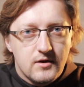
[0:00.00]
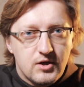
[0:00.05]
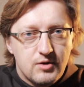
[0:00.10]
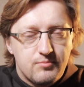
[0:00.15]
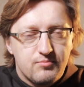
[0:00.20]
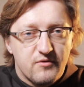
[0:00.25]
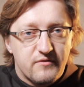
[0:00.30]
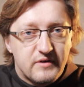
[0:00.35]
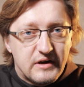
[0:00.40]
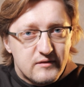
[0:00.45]
I
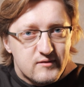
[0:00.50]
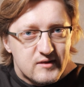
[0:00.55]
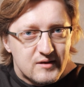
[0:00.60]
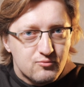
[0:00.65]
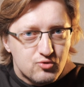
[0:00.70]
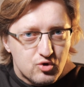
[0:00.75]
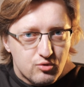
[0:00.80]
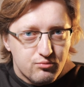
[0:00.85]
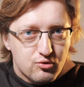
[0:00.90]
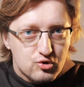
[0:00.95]

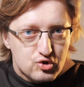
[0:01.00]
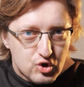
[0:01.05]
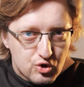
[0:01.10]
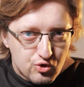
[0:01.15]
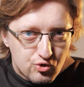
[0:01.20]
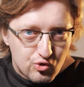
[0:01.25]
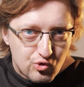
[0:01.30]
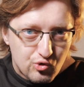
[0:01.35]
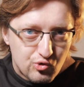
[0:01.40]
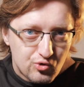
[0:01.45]
powracam do
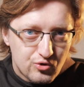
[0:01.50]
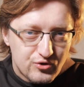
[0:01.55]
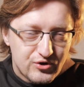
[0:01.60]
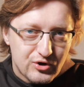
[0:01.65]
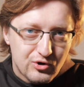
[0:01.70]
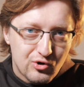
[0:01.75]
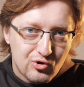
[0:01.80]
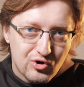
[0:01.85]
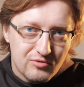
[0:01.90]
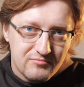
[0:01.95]
początku
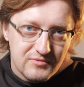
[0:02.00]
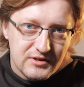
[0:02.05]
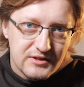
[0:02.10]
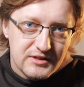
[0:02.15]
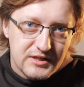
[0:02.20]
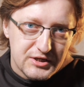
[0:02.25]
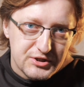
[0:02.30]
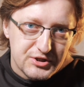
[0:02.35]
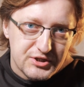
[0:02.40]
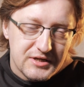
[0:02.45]
tego
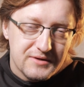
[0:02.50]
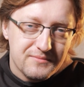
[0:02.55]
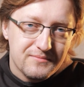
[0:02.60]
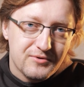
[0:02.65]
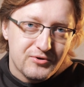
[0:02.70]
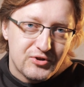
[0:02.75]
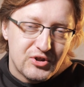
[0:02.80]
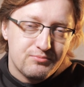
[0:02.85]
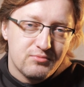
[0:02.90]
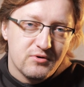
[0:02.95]
komentarza,
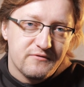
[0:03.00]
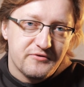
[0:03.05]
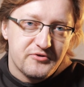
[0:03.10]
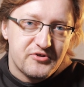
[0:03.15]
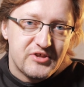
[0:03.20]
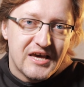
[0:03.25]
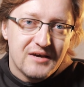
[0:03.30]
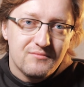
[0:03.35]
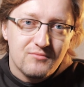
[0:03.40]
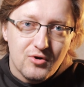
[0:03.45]
gdzie
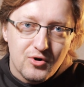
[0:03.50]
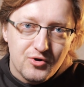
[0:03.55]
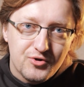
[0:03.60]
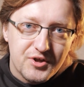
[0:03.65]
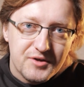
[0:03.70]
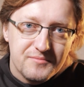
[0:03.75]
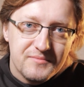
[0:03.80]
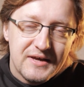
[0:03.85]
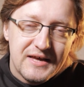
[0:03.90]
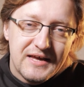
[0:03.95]
powiedziałem o
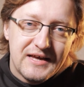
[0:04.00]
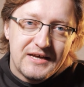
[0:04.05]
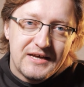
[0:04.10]
tym,